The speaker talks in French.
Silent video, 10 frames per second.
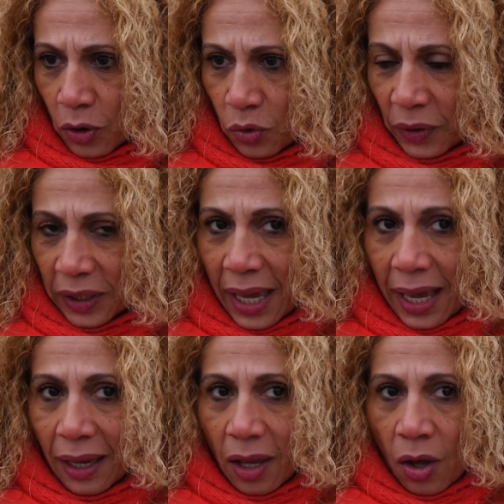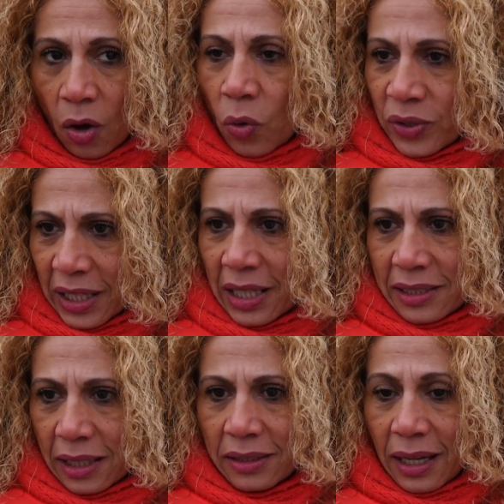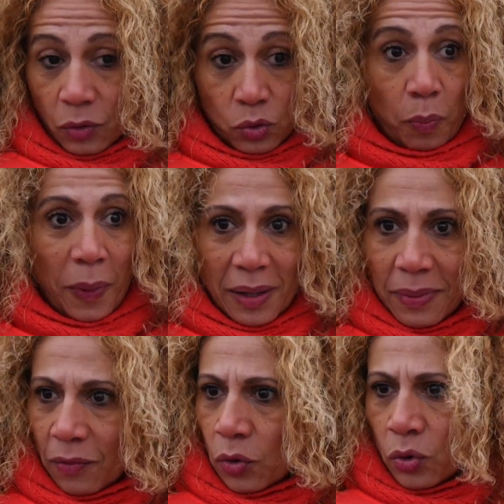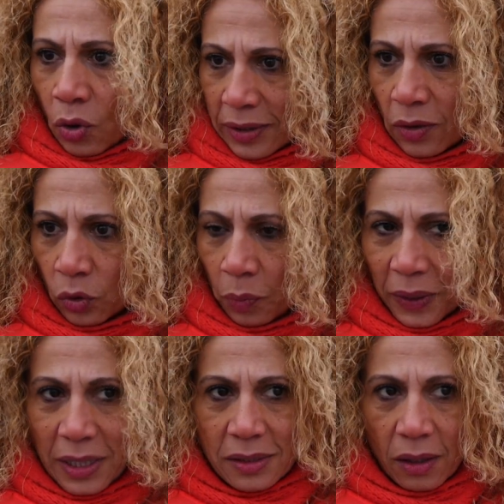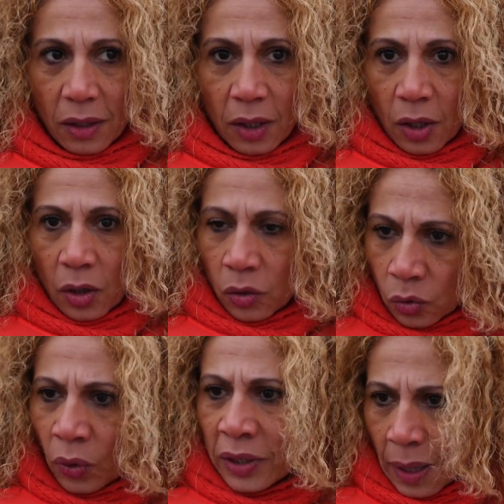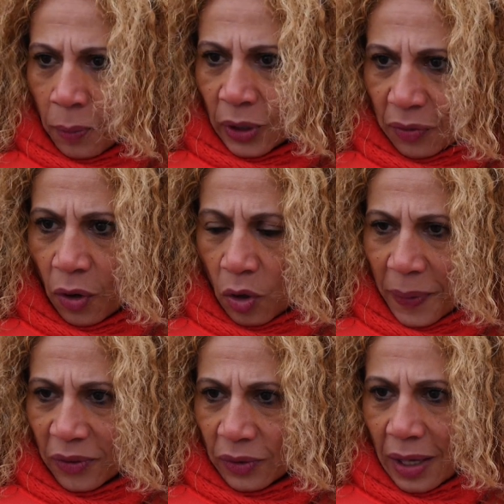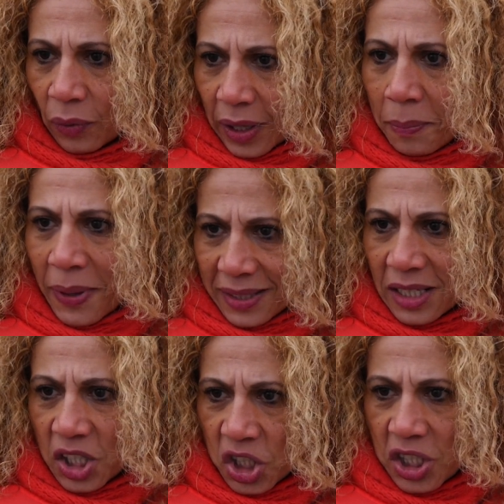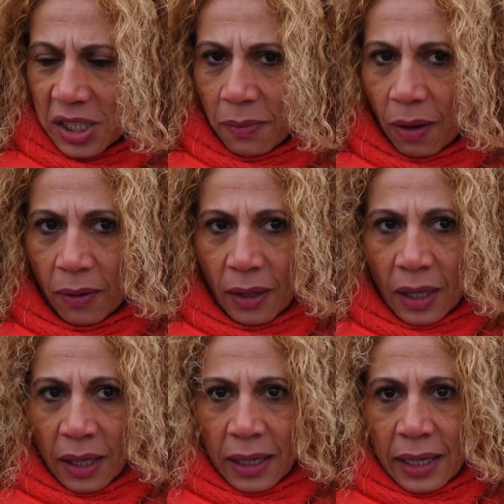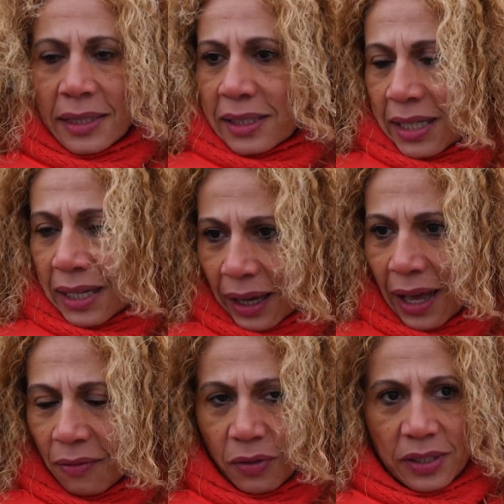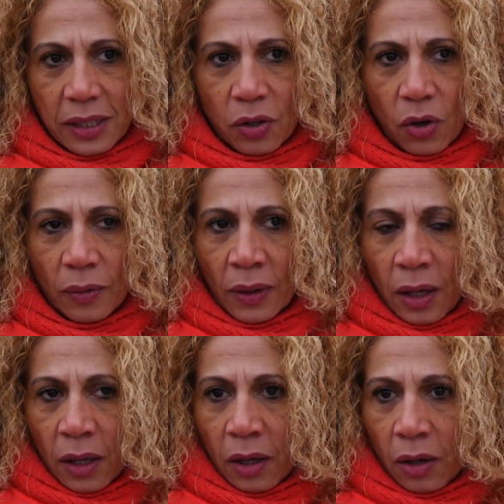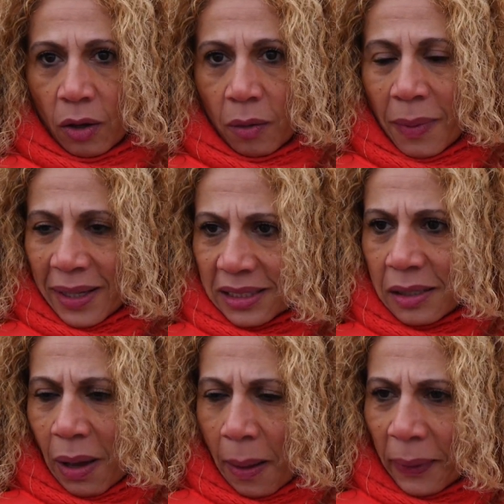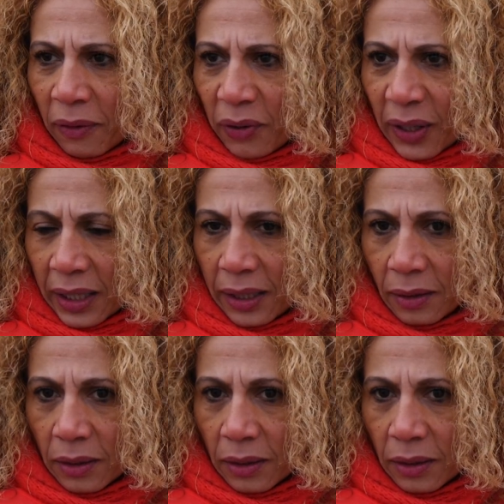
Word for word: force ouvrière. On sait que les syndicats ne sont pas les bienvenus dans les entreprises. Nous, on est là pour défendre le personnel, on a une place légitime. Et ce qui est grave, c'est que euh, Maxime a préféré